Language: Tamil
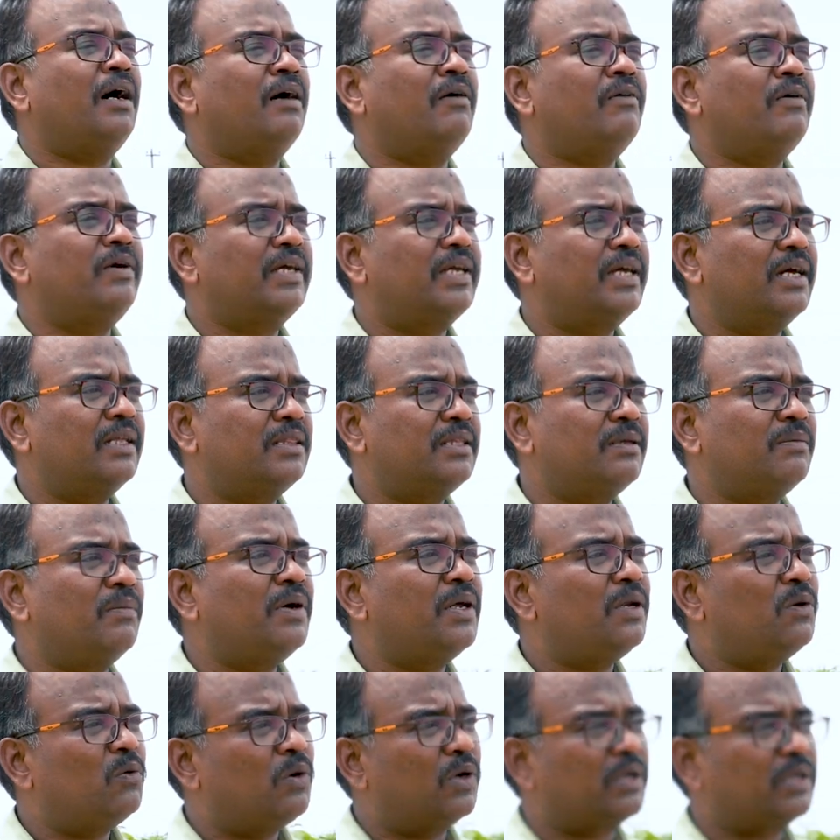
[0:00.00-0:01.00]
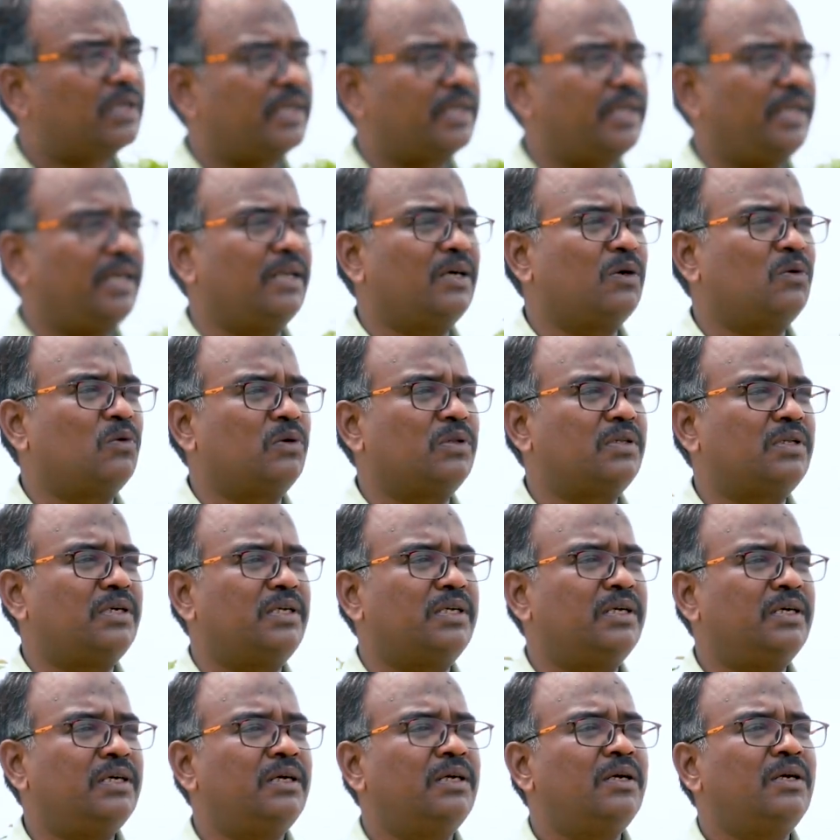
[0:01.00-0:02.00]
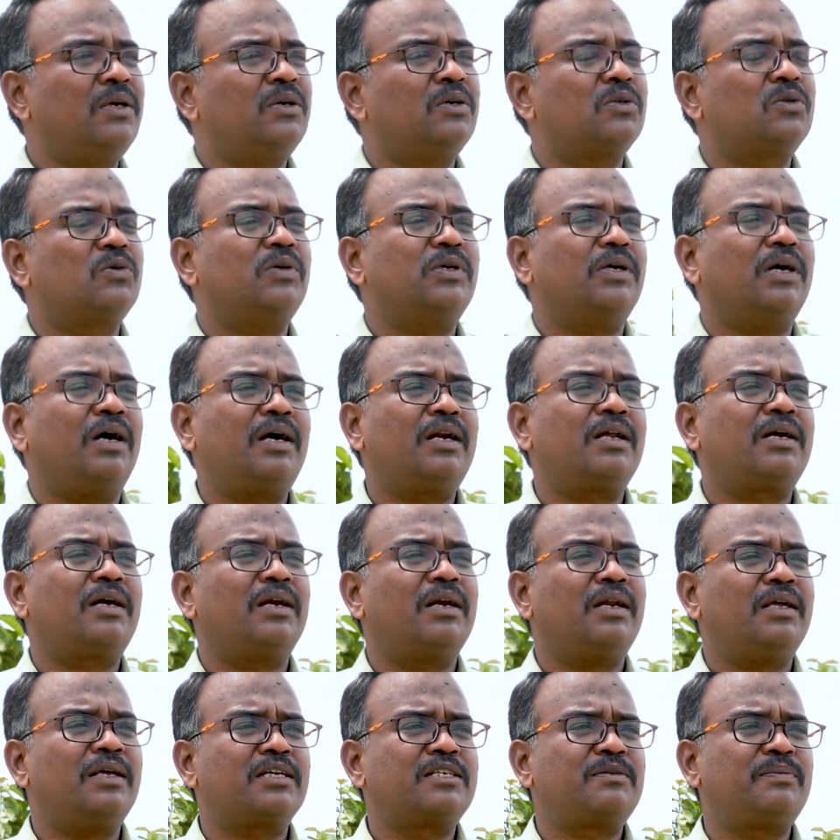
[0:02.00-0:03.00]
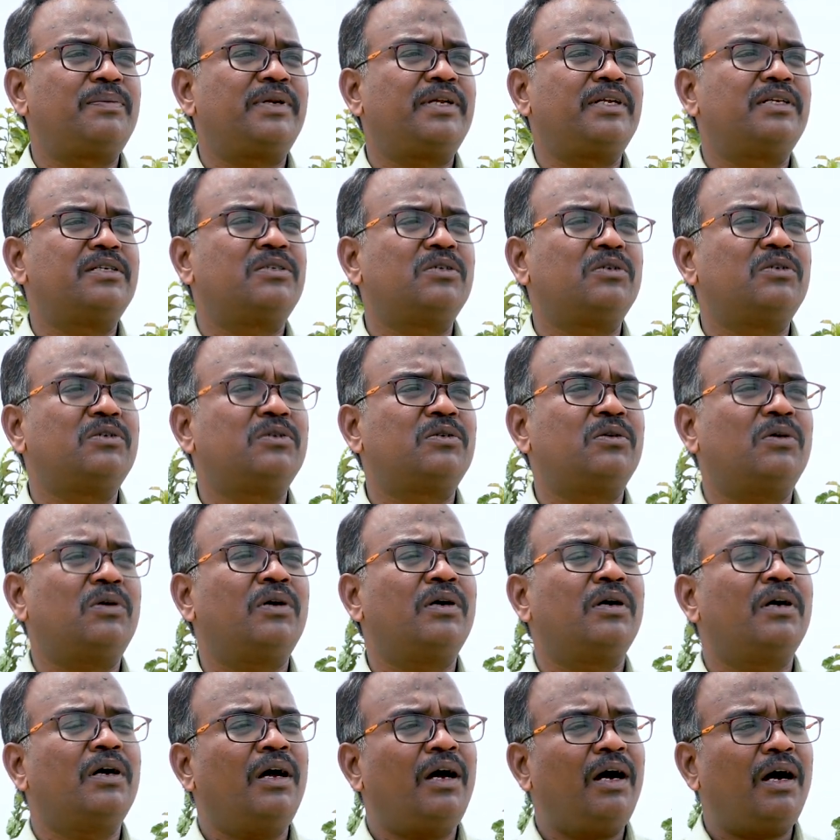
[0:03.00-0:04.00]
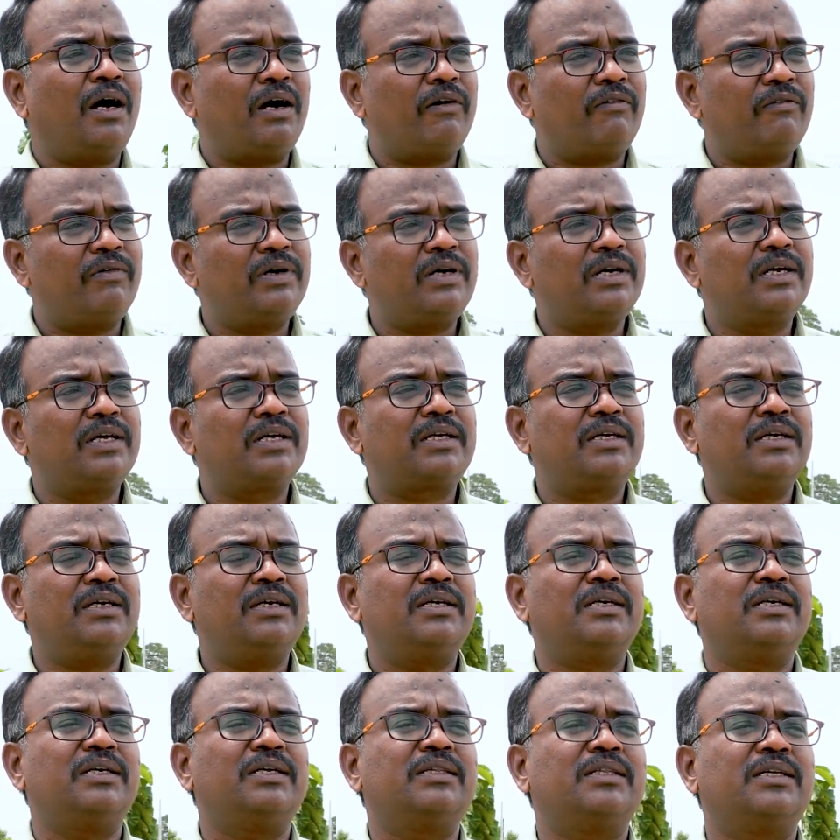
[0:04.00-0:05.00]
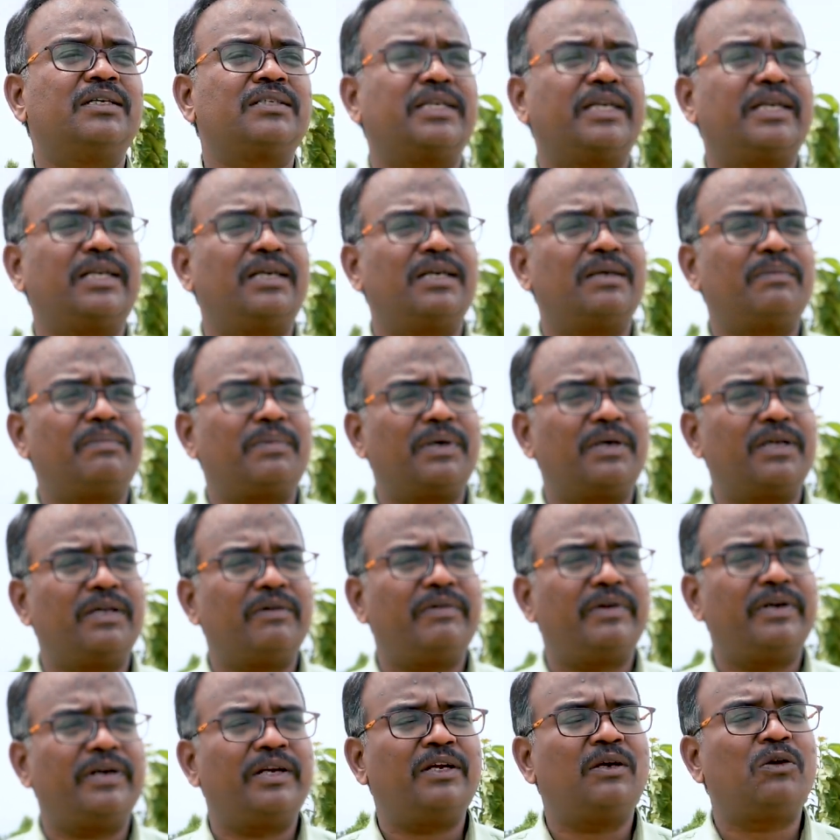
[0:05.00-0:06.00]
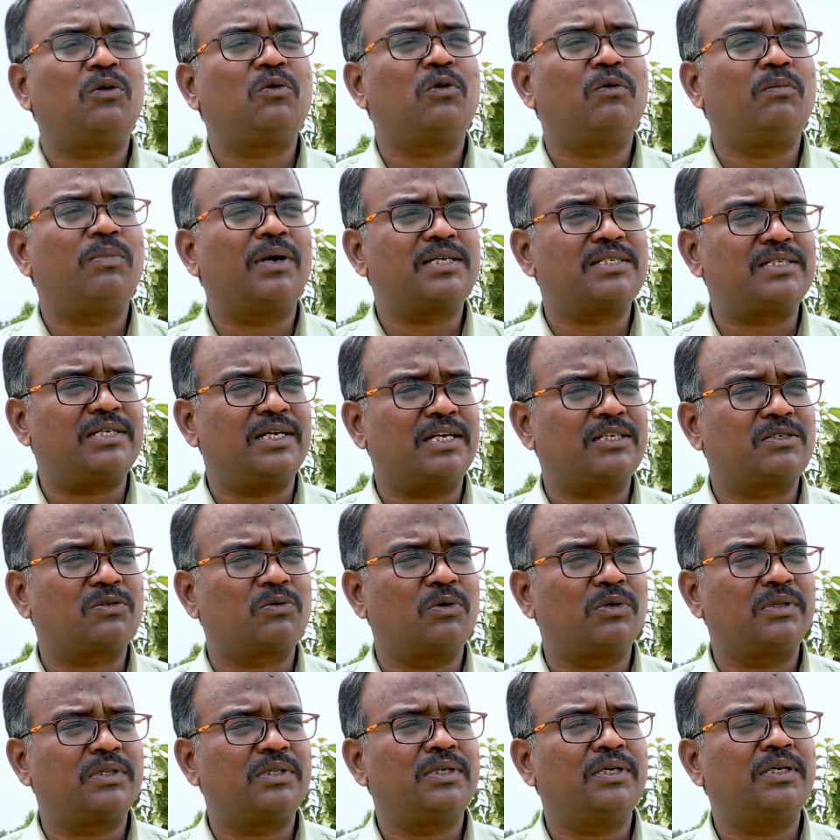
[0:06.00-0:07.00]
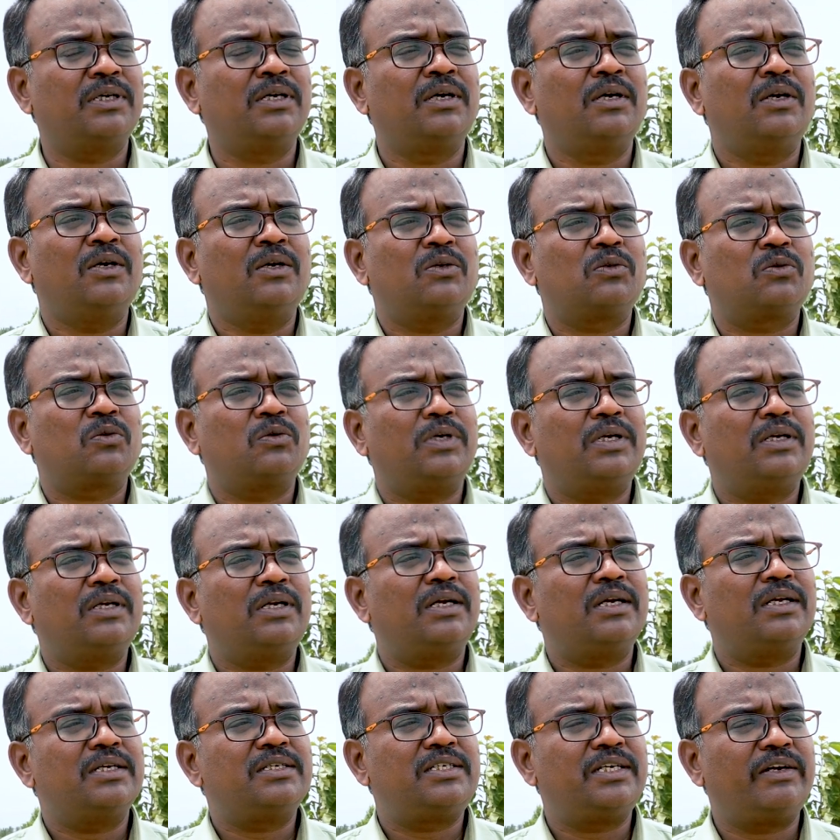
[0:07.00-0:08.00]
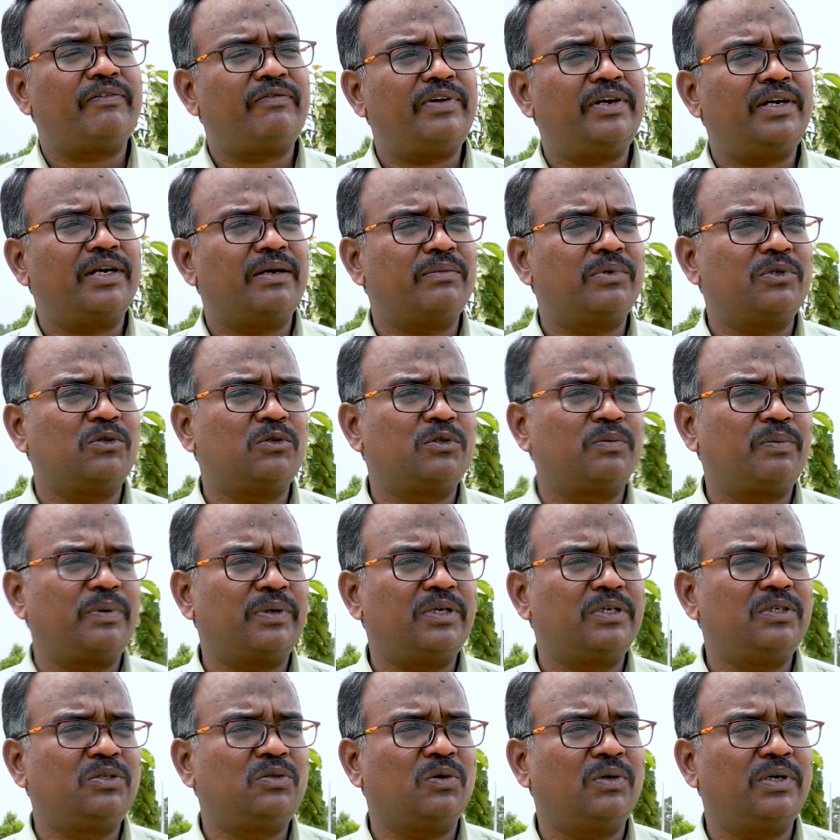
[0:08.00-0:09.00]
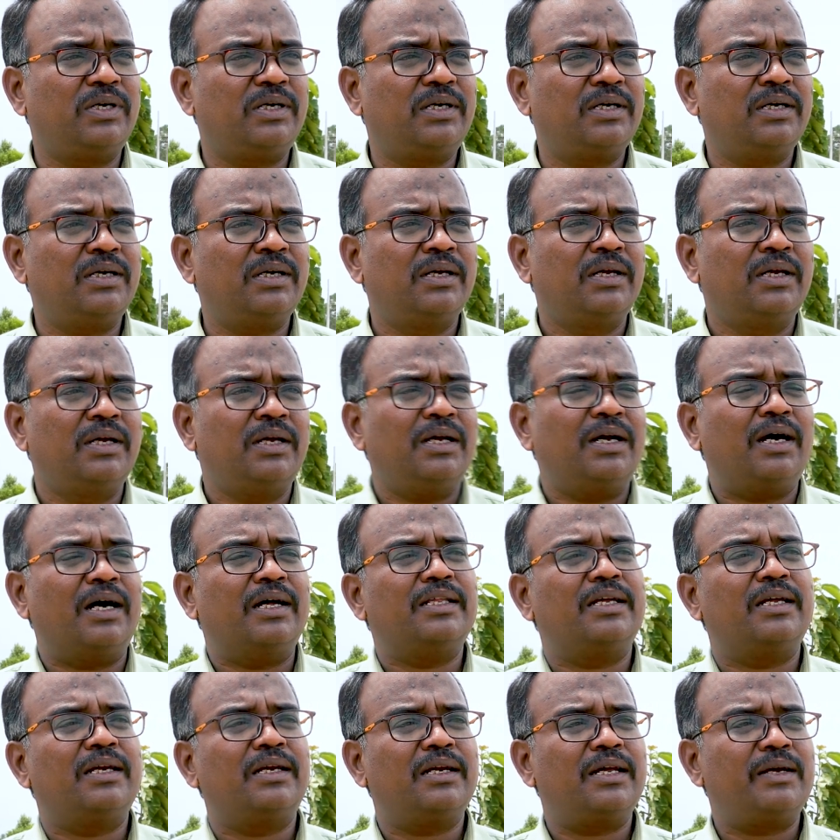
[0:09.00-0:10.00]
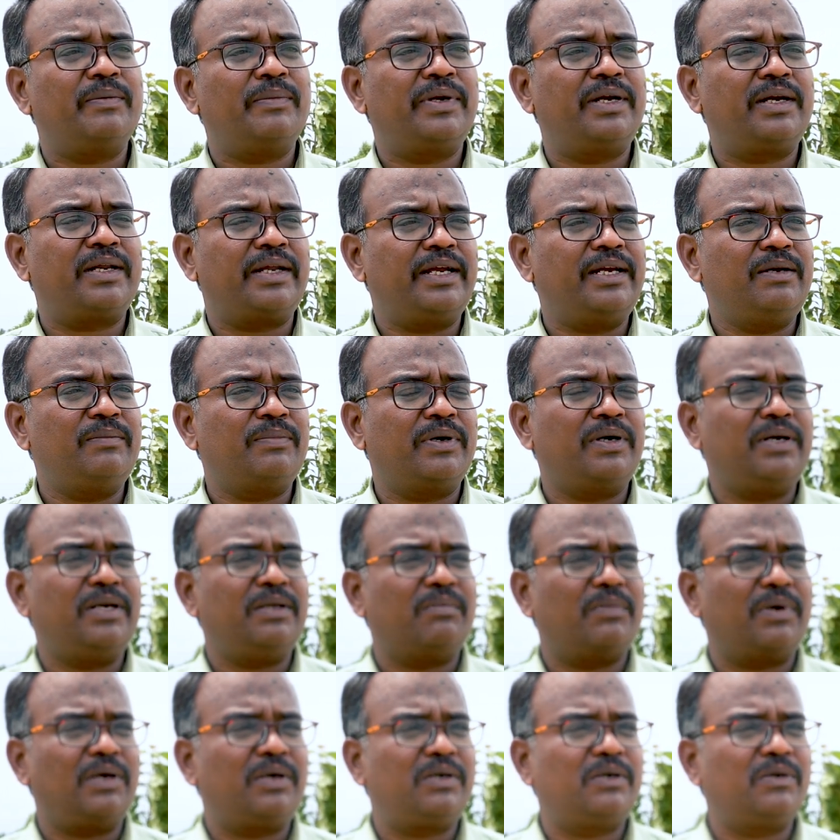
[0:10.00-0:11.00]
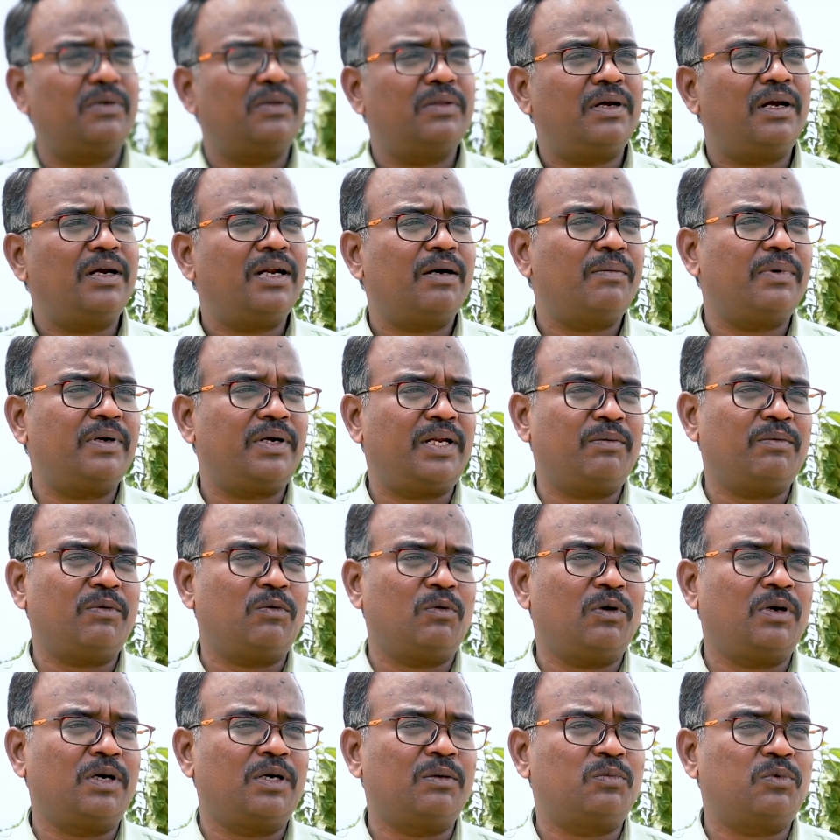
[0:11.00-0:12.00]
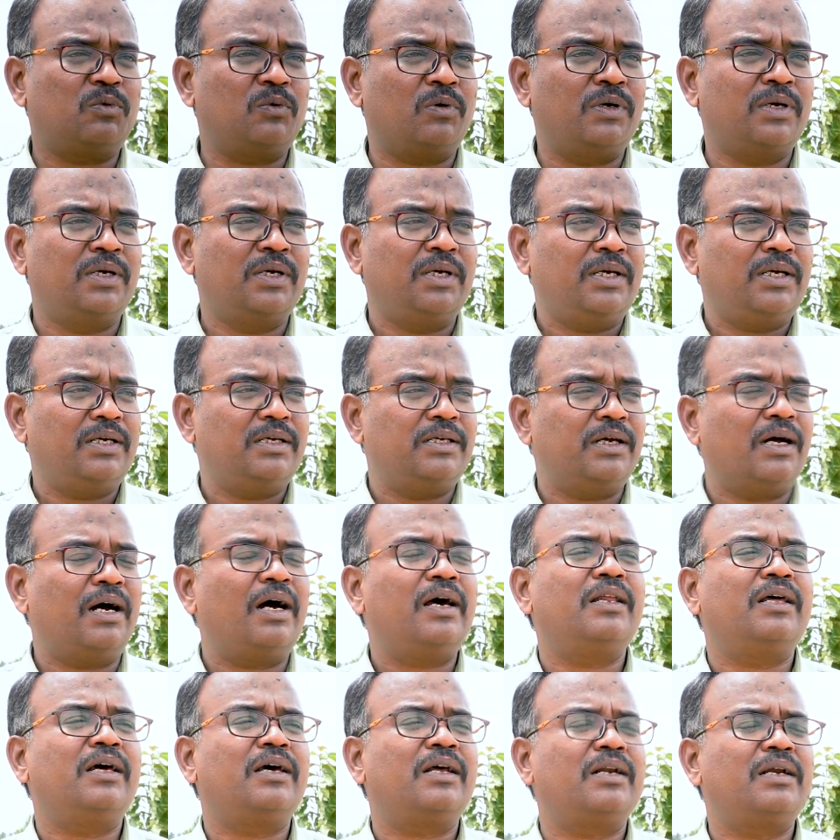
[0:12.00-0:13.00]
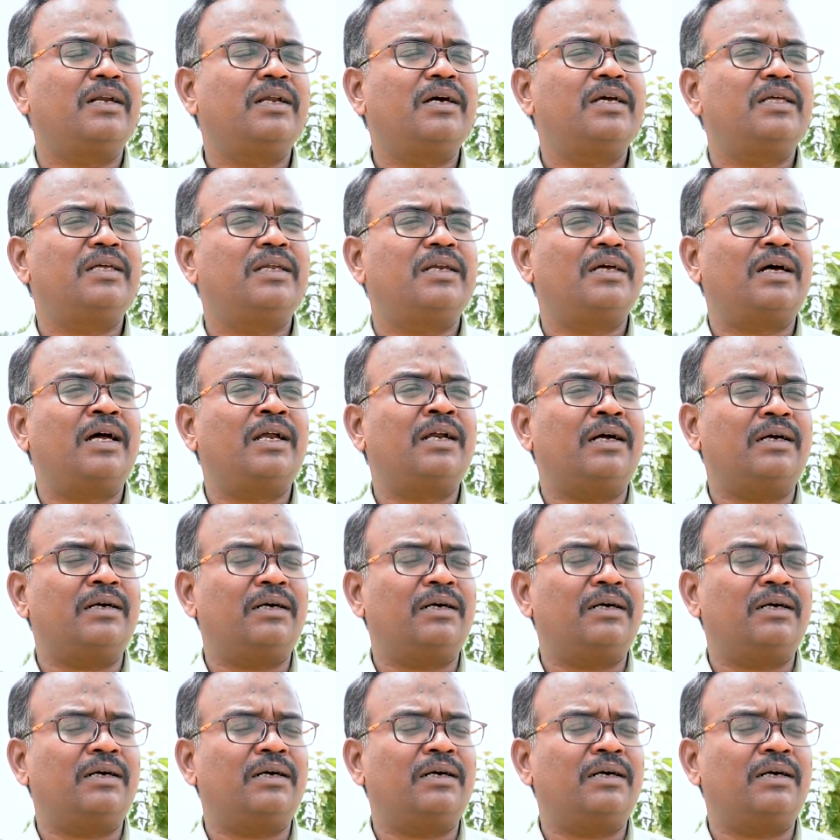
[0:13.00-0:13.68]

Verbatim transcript: அவருக்கு ஏற்ற மாதிரி ஒர்க்கை கீழே கொடுத்துட்டு ஸோ யாருக்கெல்லாம் எக்ஸ்பீரியன்ஸ் இருந்தோ அவங்களுக்கு இந்த சைட்டில் பண்ண வேண்டிய டூல் பாக்ஸ் டாக்ஸ் கொடுத்து ஸோ என்னென்ன சேஃப்டி நாம்ஸ் யூஸ் பண்ணுன்னு சொல்லிட்டு அது எல்லாமே ட்ரெயின் பண்ணி மட்டும்தான் நம்ம டீமை உள்ள அனுப்புவோம் யார் யாரெல்லாம் இதில்